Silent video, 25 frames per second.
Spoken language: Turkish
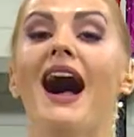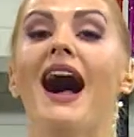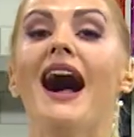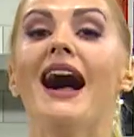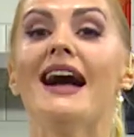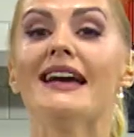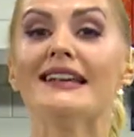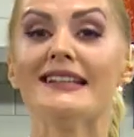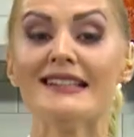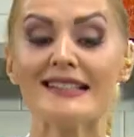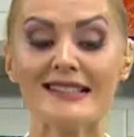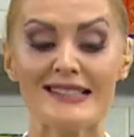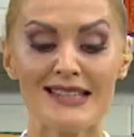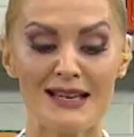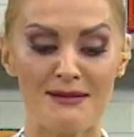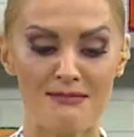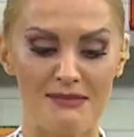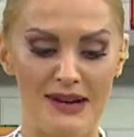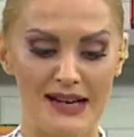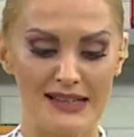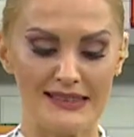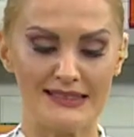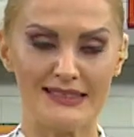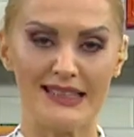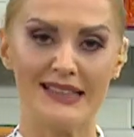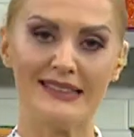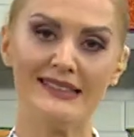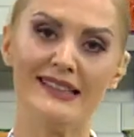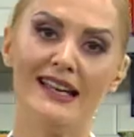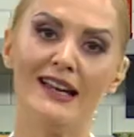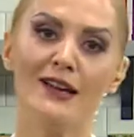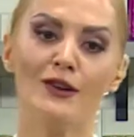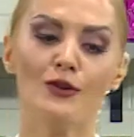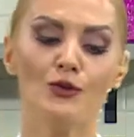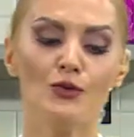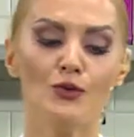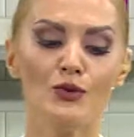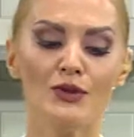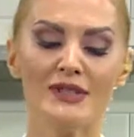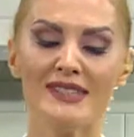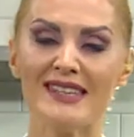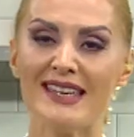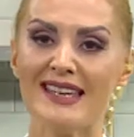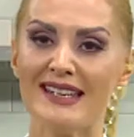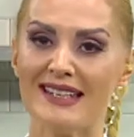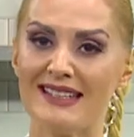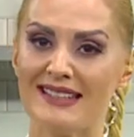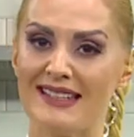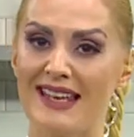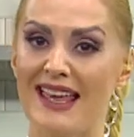Aynı zamanda da
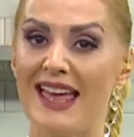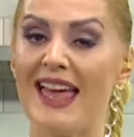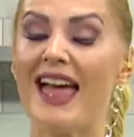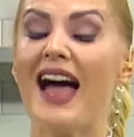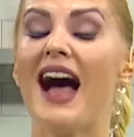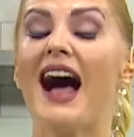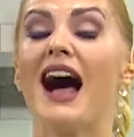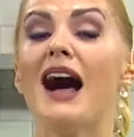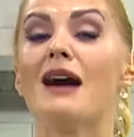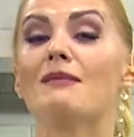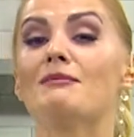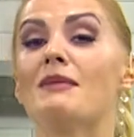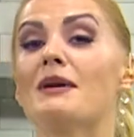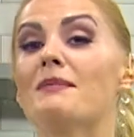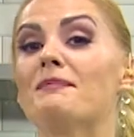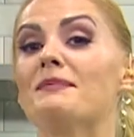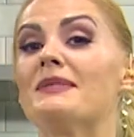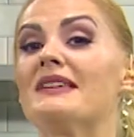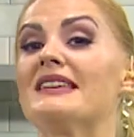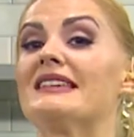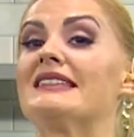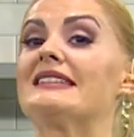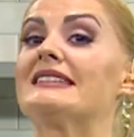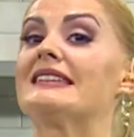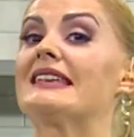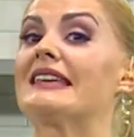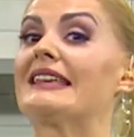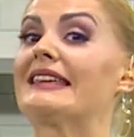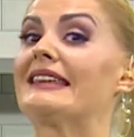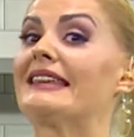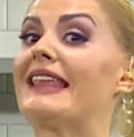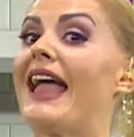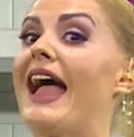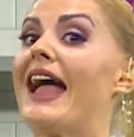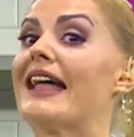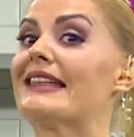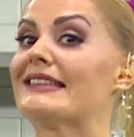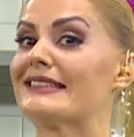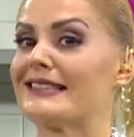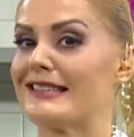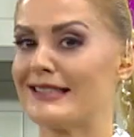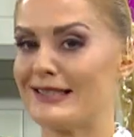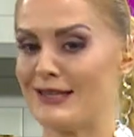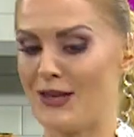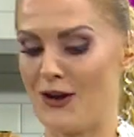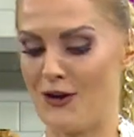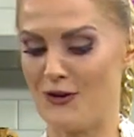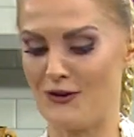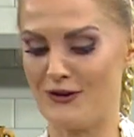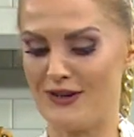üzerine ama piştikten
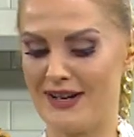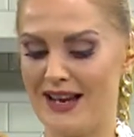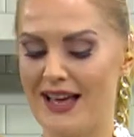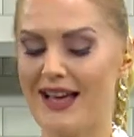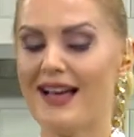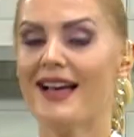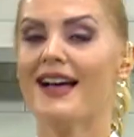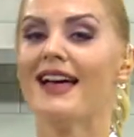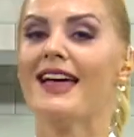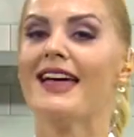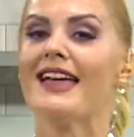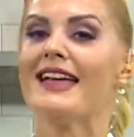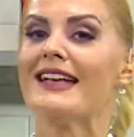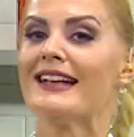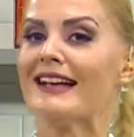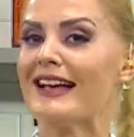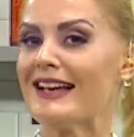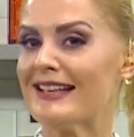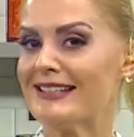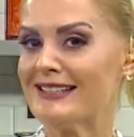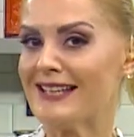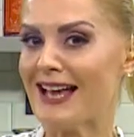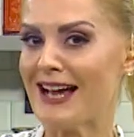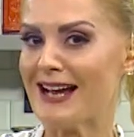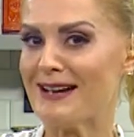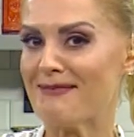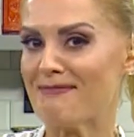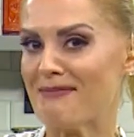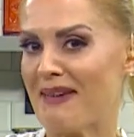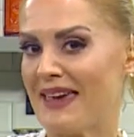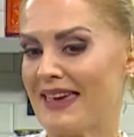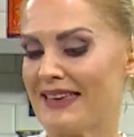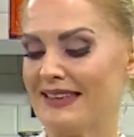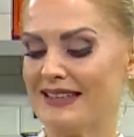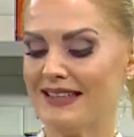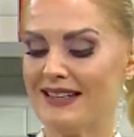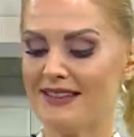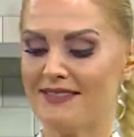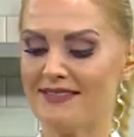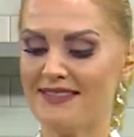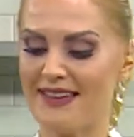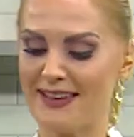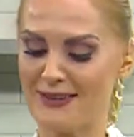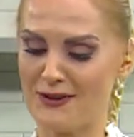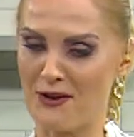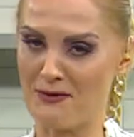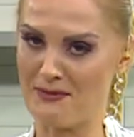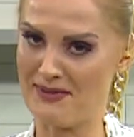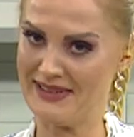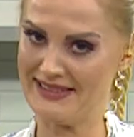sonra kaşar peyniri
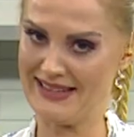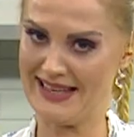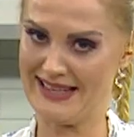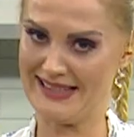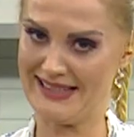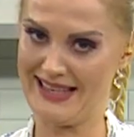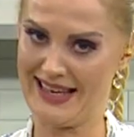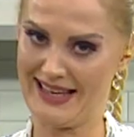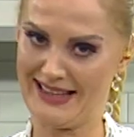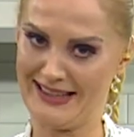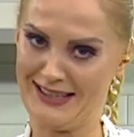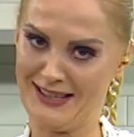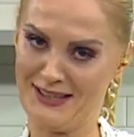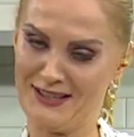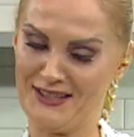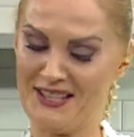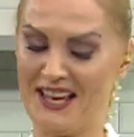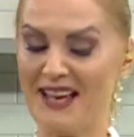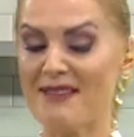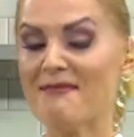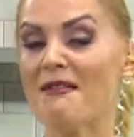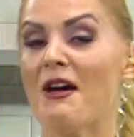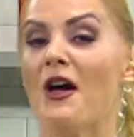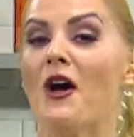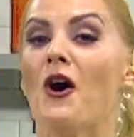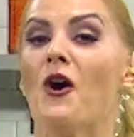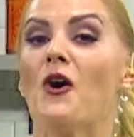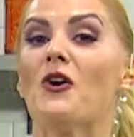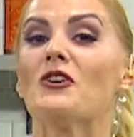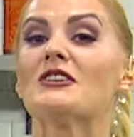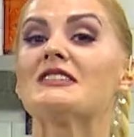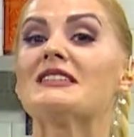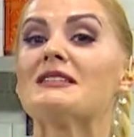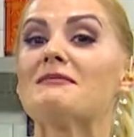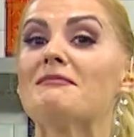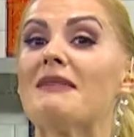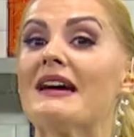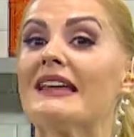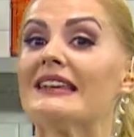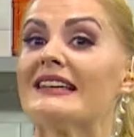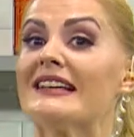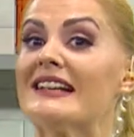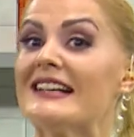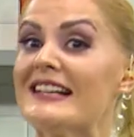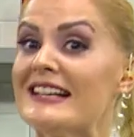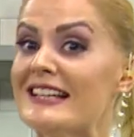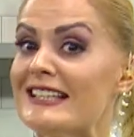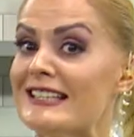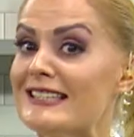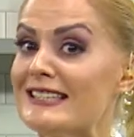ve domates ekleyeceğim. O zaman
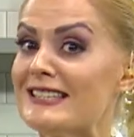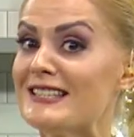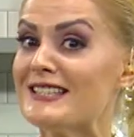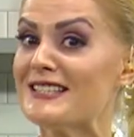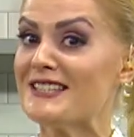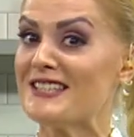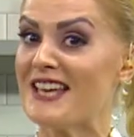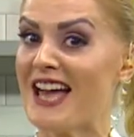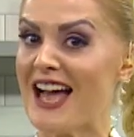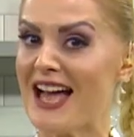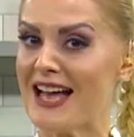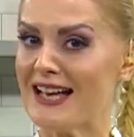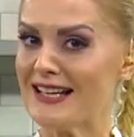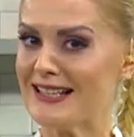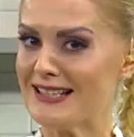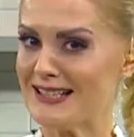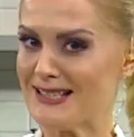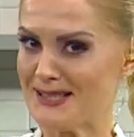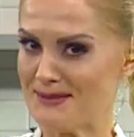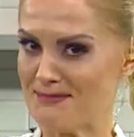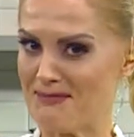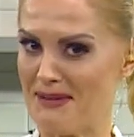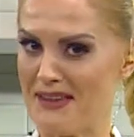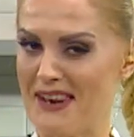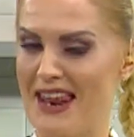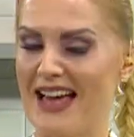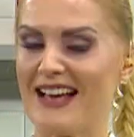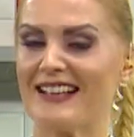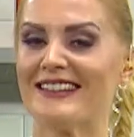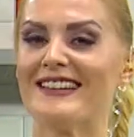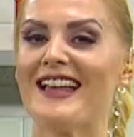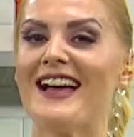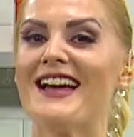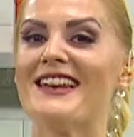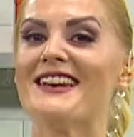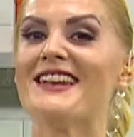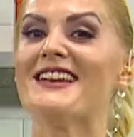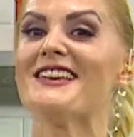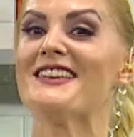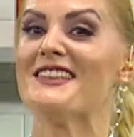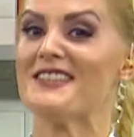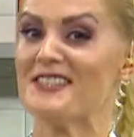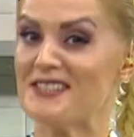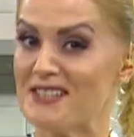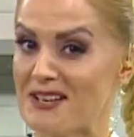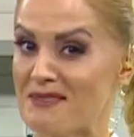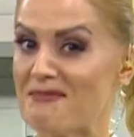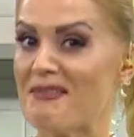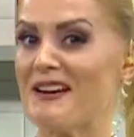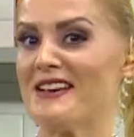hızlıca ıspanaklarla
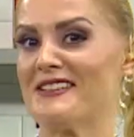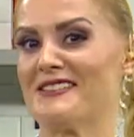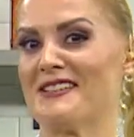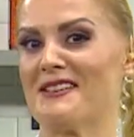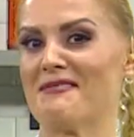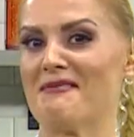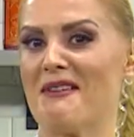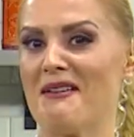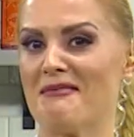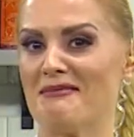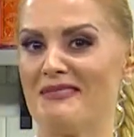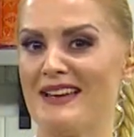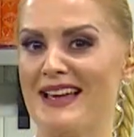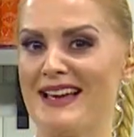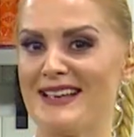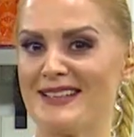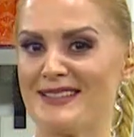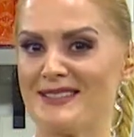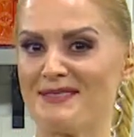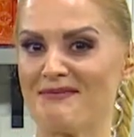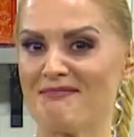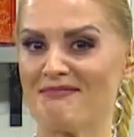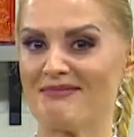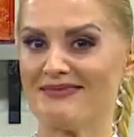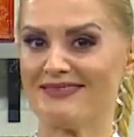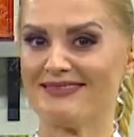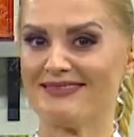işe başlamam lazım.